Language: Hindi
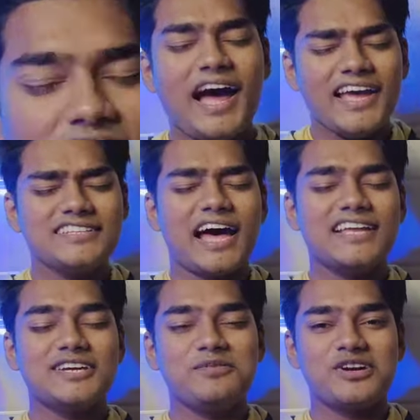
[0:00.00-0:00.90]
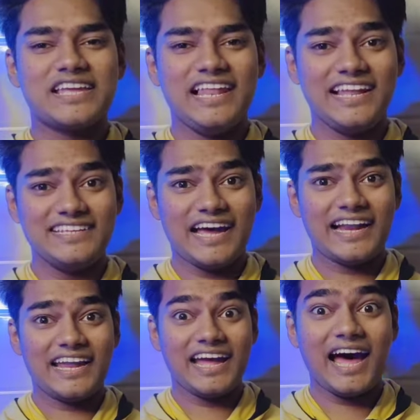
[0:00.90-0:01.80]
गाइस आज हम लोग खेलने जा
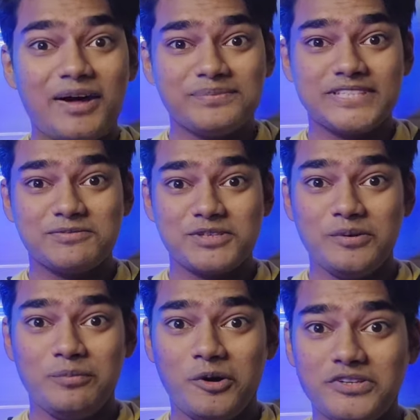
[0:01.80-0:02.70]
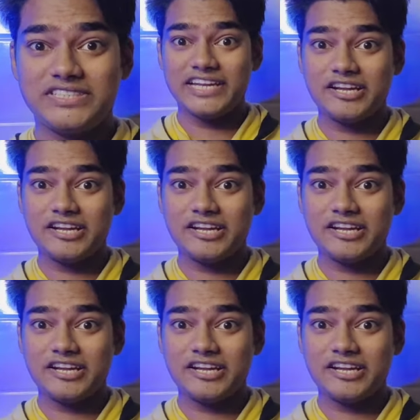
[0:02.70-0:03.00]
रहे हैं आप सबकी मोस्ट